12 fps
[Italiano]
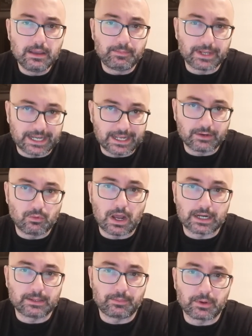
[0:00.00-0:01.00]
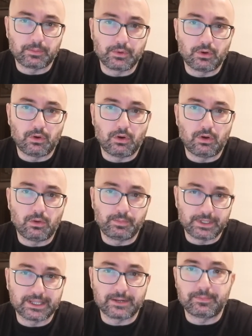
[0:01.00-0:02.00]
perché riguarda proprio
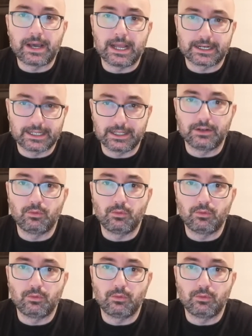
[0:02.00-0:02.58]
Peter Parker,